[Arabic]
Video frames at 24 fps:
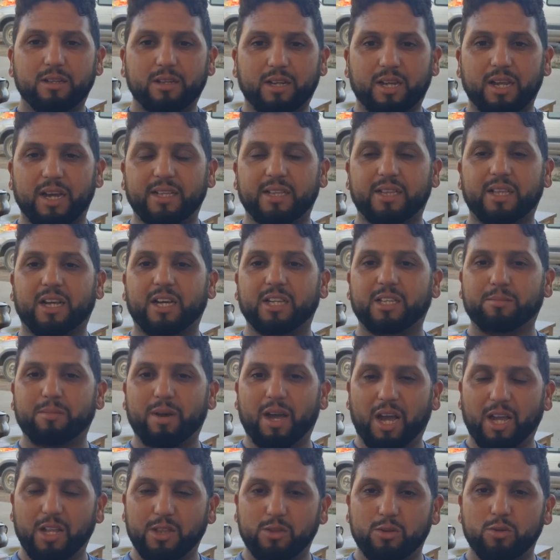كانت
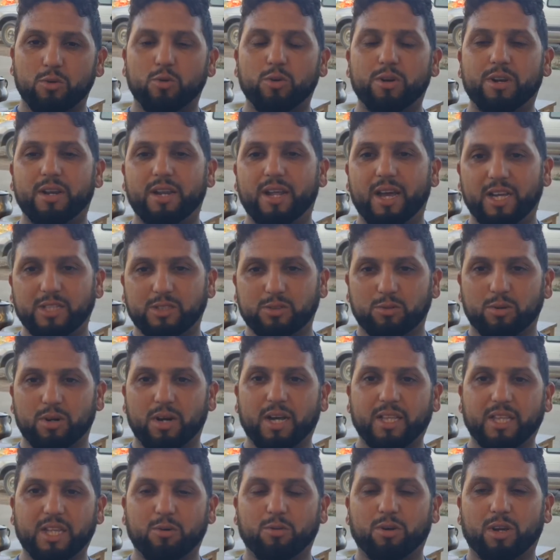الخدمه عنده والناس
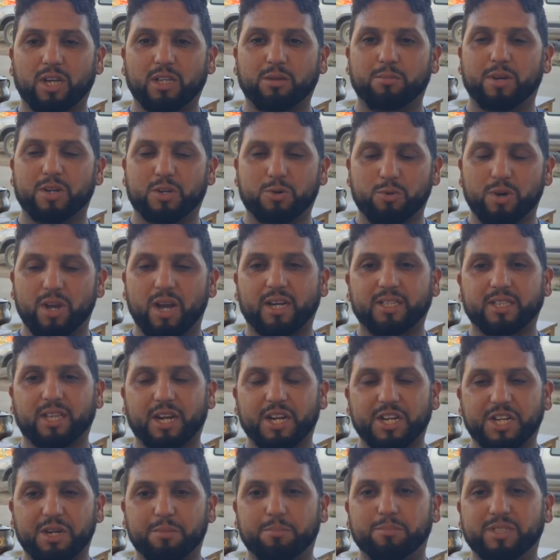وهذه والخدمه شويه
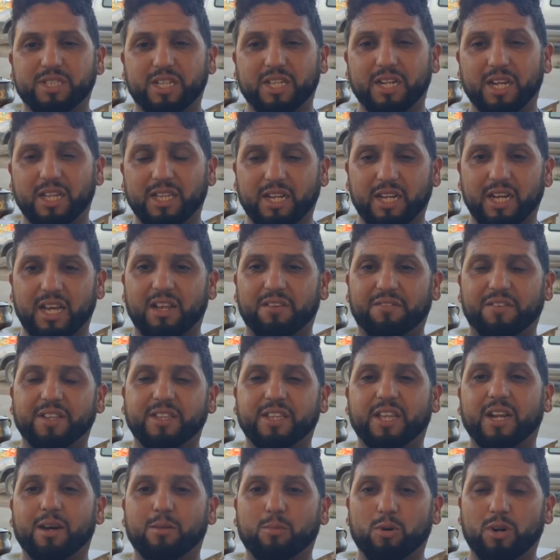يقدر يجيب مسكين هذيك ال 2000
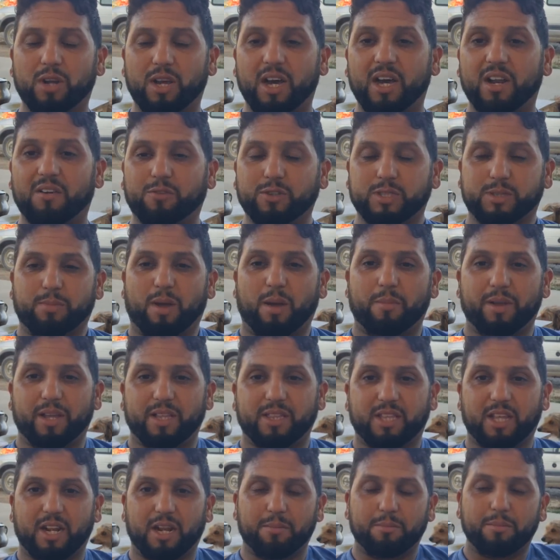درهم ولا 1700
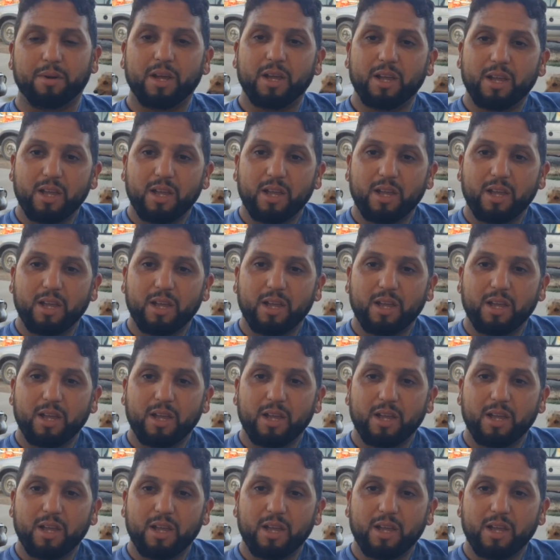درهم